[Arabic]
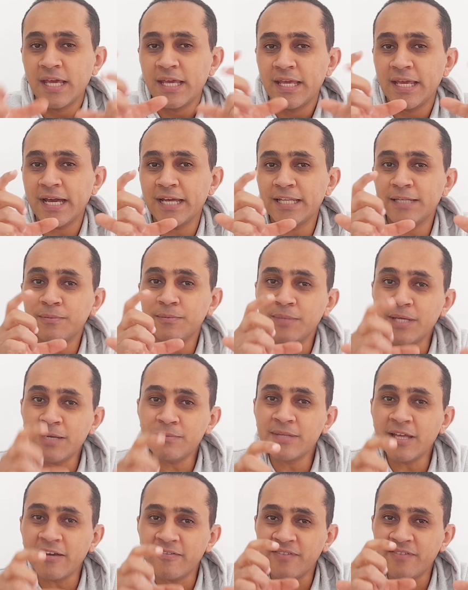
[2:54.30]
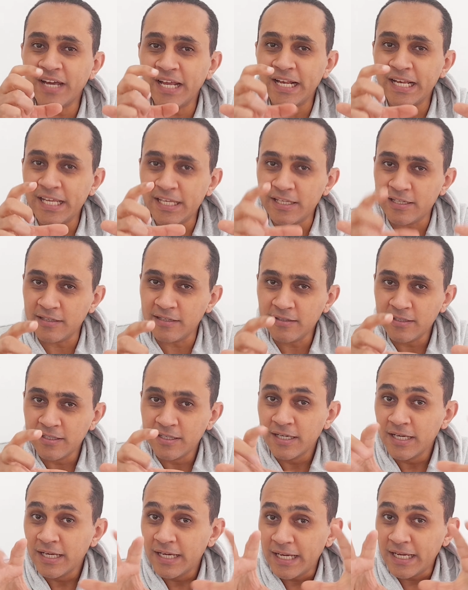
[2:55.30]
يعني بيبدا فعليا
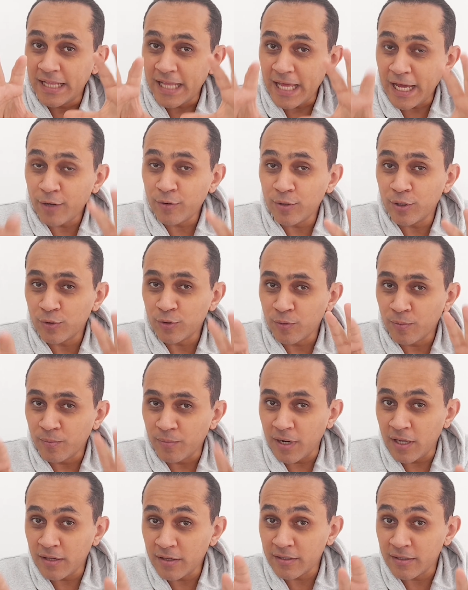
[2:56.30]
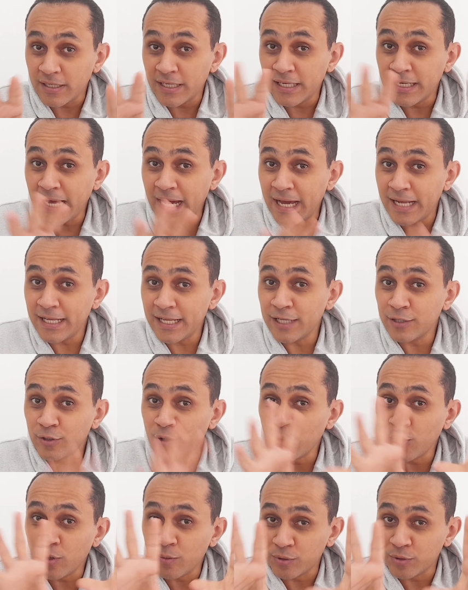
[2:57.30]
الانجولار كومبايلر اللي حاليا
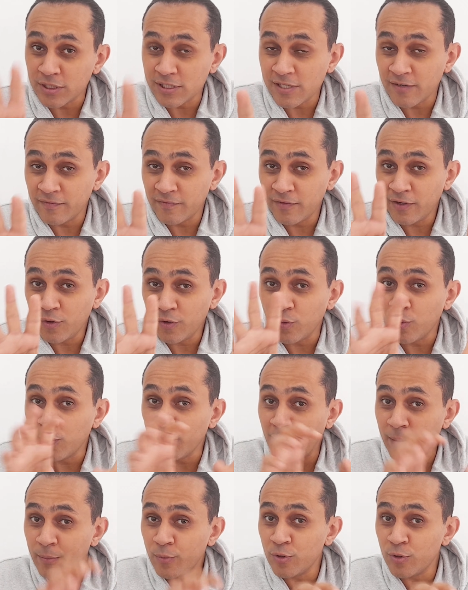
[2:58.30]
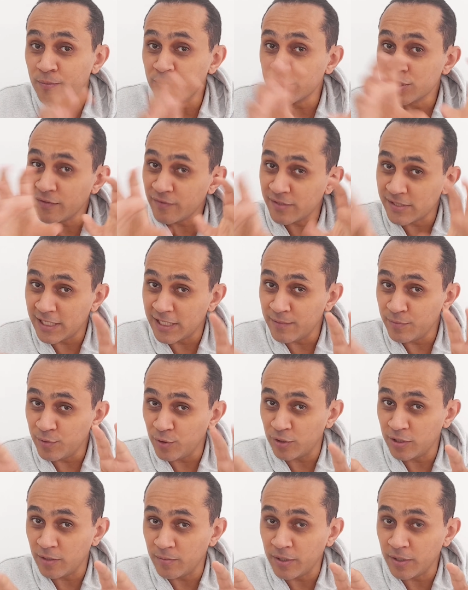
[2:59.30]
جوه المتصفح ومعمول بجافا سكريبت
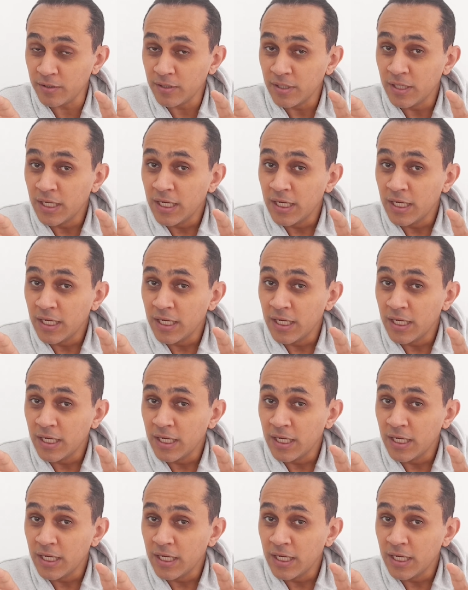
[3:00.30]
يعتبر